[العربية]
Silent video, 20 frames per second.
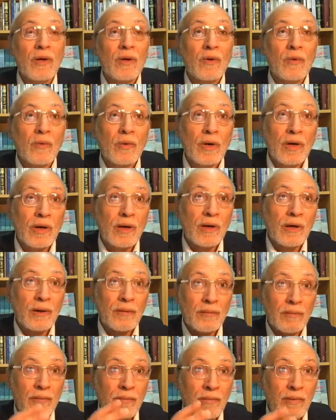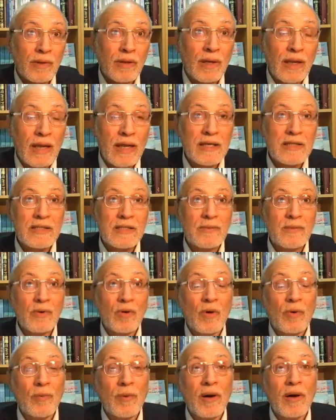والأزد من
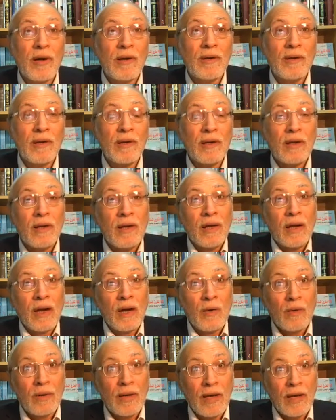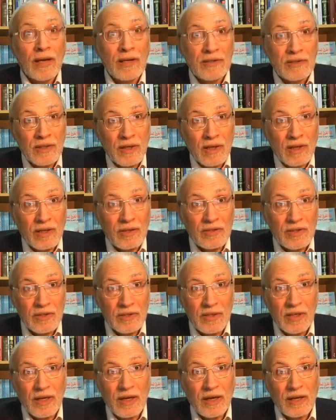عمان هؤلاء شرق
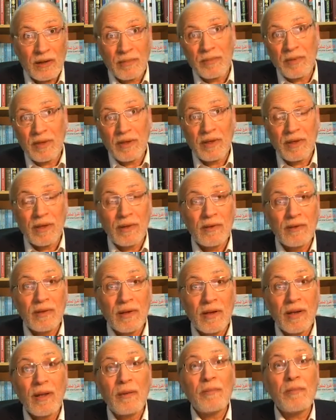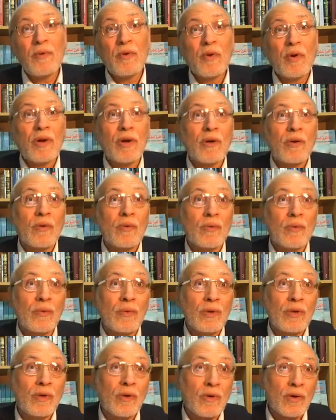الجزيرة العربية لم
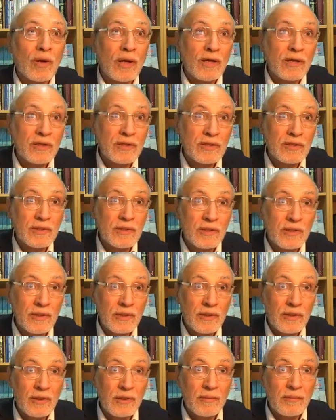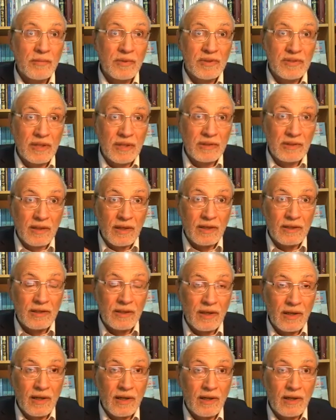يقروا لقريش
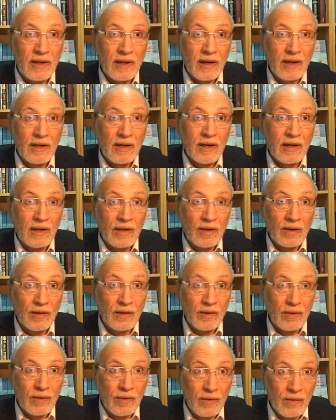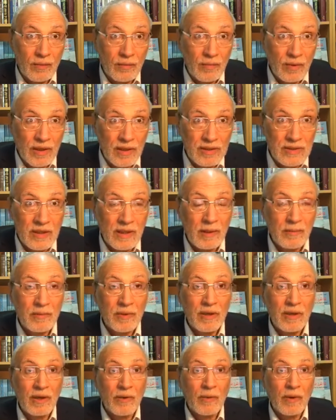بسيطرتها على الأمة
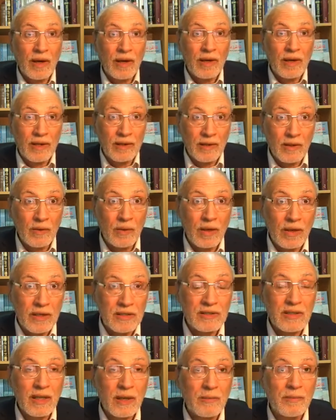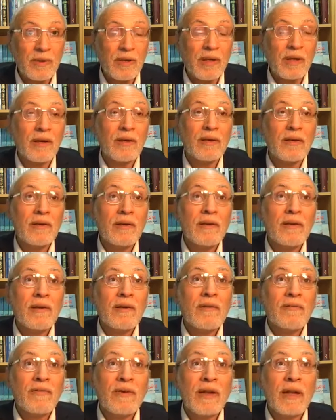الإسلامية وعلى الدولة الإسلامية
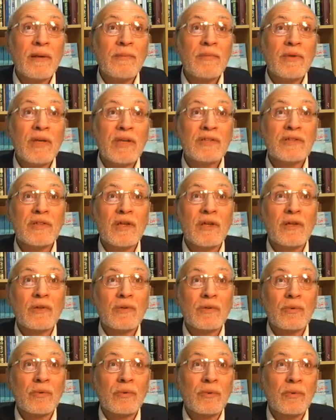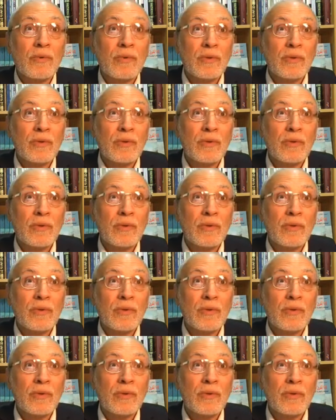فلم يشترطوا